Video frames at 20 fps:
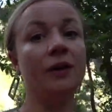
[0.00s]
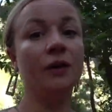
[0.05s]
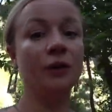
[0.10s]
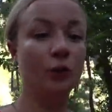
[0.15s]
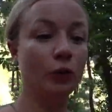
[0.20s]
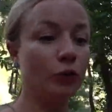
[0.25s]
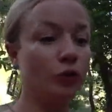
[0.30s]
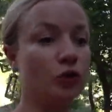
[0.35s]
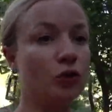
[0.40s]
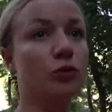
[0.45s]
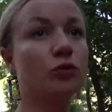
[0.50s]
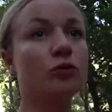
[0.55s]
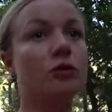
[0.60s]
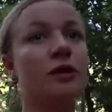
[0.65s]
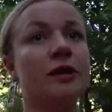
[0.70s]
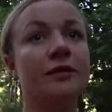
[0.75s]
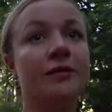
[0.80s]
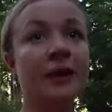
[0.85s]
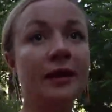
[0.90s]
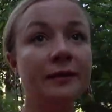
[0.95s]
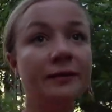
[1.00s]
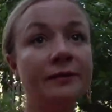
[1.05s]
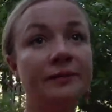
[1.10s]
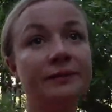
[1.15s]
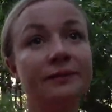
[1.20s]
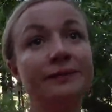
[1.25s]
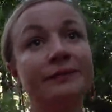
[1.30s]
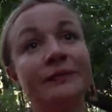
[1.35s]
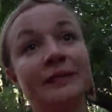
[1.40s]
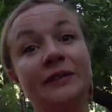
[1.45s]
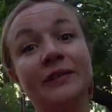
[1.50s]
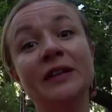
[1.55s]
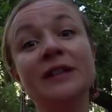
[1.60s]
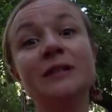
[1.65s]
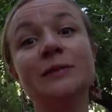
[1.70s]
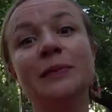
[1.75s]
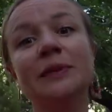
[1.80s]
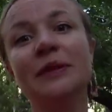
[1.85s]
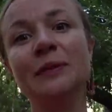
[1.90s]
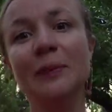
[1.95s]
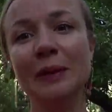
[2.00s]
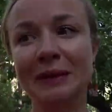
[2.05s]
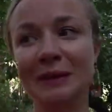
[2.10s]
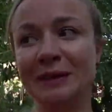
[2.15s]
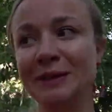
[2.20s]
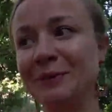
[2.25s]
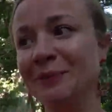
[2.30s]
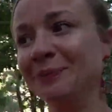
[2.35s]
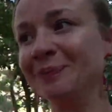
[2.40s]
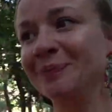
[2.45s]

Ну, к чему слова? Давайте подниматься.